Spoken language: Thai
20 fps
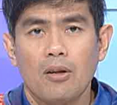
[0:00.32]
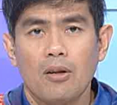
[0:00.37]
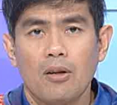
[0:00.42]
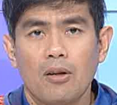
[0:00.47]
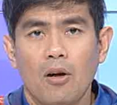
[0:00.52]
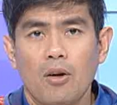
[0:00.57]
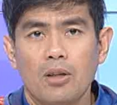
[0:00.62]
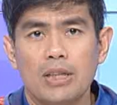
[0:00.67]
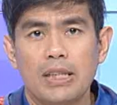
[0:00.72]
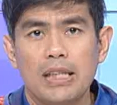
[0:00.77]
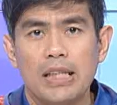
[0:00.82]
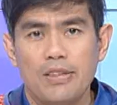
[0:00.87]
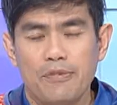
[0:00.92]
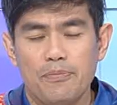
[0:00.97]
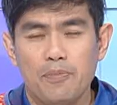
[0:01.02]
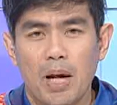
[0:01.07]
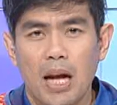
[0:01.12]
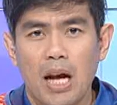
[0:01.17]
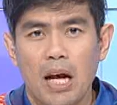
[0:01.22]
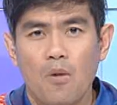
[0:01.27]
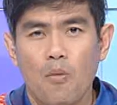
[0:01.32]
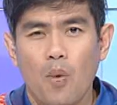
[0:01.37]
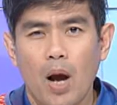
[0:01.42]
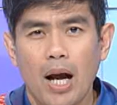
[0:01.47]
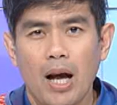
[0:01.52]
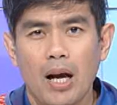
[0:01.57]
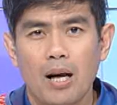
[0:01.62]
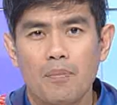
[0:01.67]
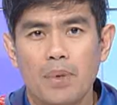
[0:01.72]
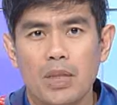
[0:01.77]
ต่อกันที่อิฟมาหวั
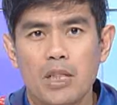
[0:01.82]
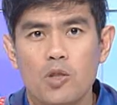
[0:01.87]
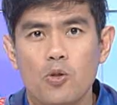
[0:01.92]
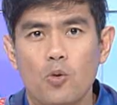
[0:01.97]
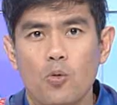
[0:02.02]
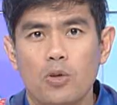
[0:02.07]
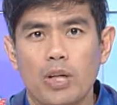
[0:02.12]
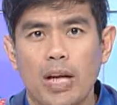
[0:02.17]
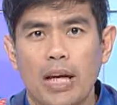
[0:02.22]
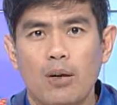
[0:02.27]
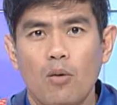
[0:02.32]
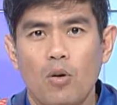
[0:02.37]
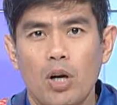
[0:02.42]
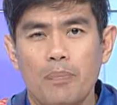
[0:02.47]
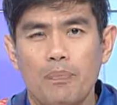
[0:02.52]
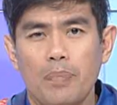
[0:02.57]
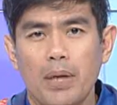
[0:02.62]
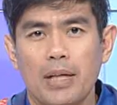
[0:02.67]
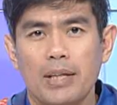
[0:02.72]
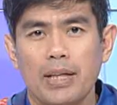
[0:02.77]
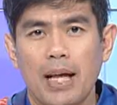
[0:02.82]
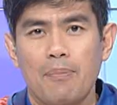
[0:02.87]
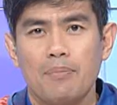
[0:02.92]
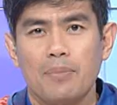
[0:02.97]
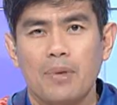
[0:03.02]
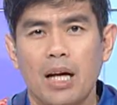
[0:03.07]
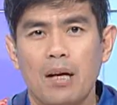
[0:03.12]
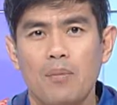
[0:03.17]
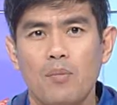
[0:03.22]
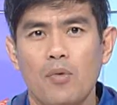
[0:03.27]
งบรรจุในโอลิมปิก
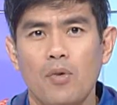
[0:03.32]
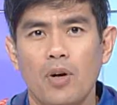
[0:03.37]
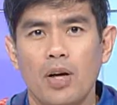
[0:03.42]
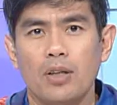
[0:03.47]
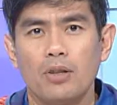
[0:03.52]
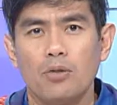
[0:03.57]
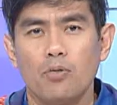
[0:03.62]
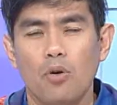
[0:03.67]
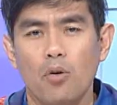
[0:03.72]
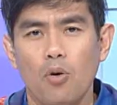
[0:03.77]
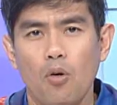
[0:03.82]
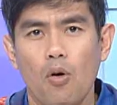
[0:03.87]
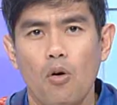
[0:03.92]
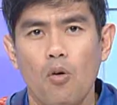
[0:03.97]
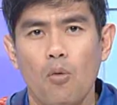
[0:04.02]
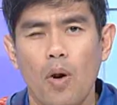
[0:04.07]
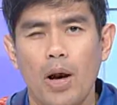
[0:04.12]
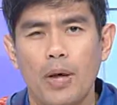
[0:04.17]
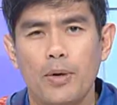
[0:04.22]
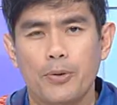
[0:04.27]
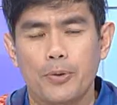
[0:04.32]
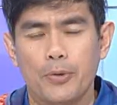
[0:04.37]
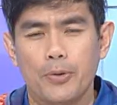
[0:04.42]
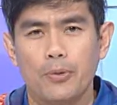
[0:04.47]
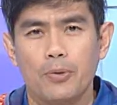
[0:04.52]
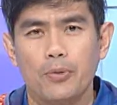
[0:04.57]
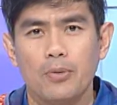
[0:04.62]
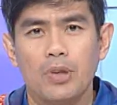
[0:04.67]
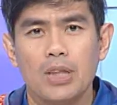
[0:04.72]
นำนักมวยทั่วโลกไหว้ครู